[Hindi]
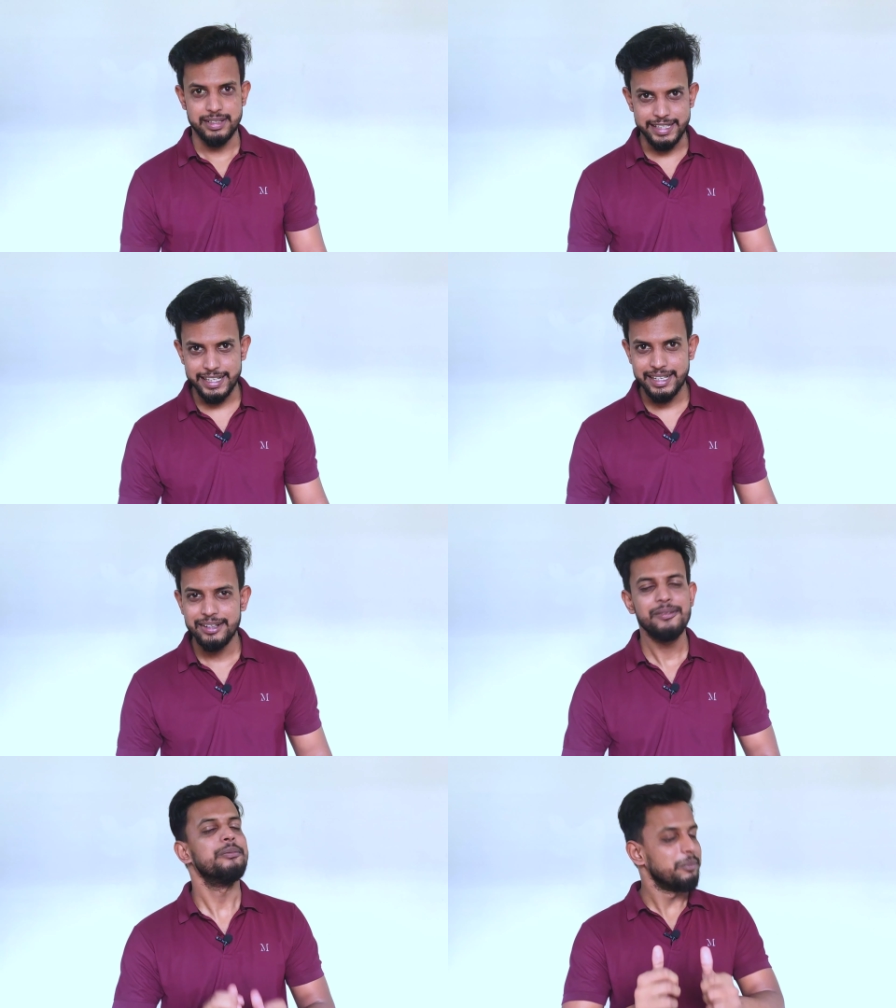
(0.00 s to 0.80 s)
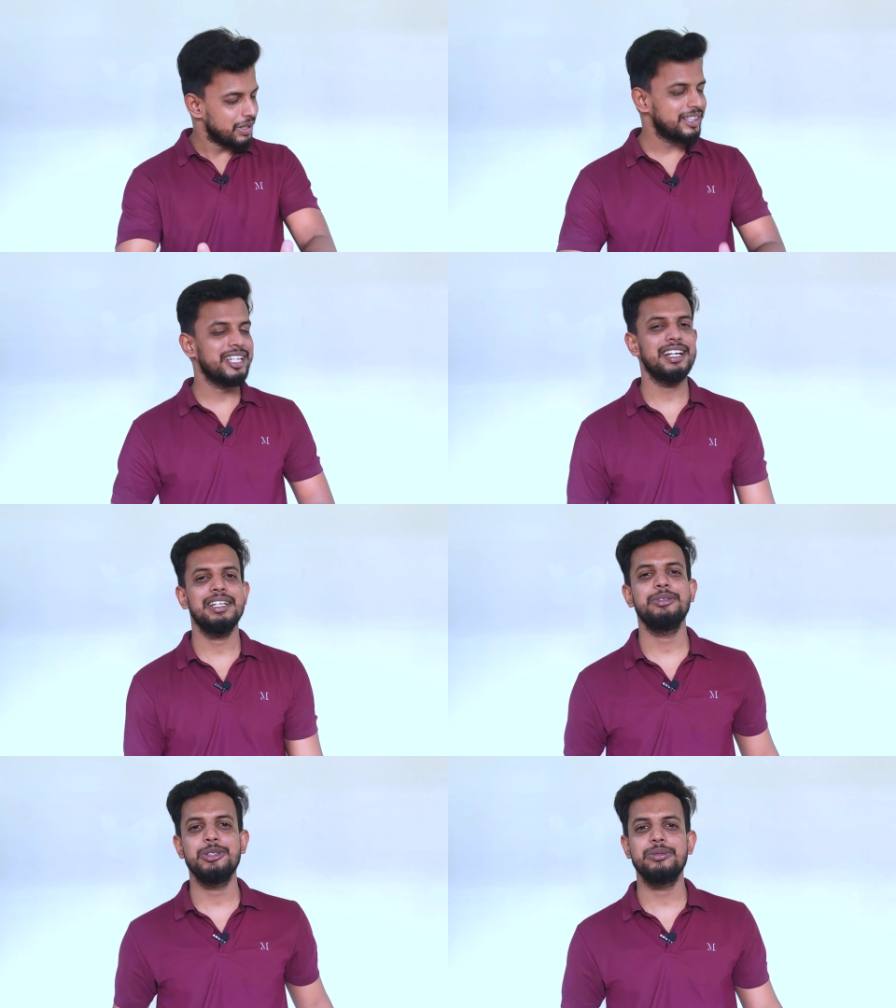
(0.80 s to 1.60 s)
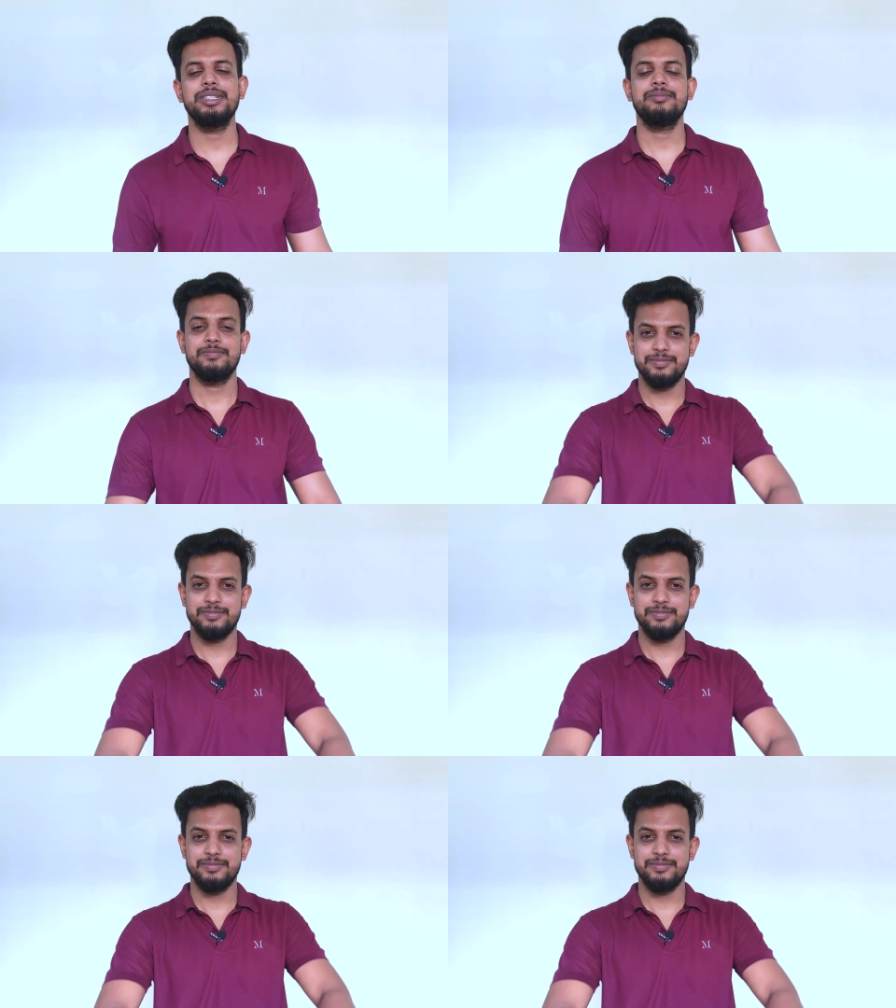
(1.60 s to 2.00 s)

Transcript: ठीक है मिलते हैं अगली वीडियो में